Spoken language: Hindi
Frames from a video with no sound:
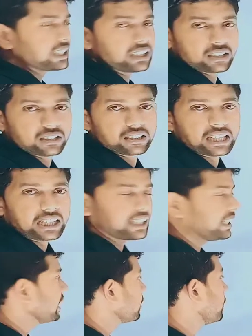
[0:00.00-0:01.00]
दें क्या
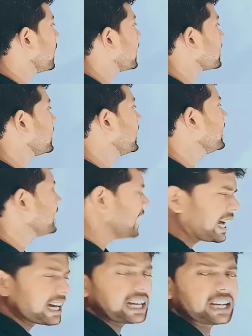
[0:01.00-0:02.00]
करें भाग दें
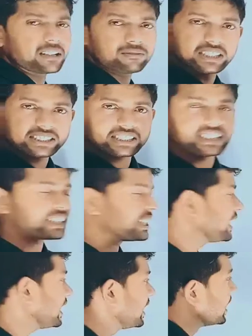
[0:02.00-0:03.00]
या वैसे
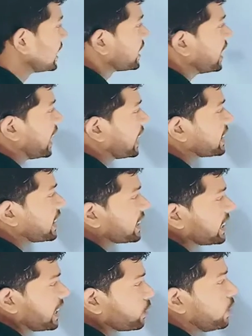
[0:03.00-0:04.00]
देखें कि आठ का
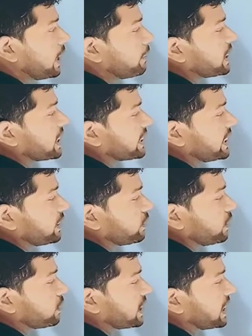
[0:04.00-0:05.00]
अगर यहाँ गुड़ा भी कर दें तो
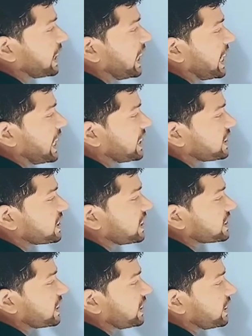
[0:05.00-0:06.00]
ये हो जाएगा आठ इज
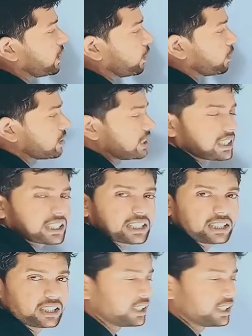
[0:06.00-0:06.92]
लेस देन नौ ठीक है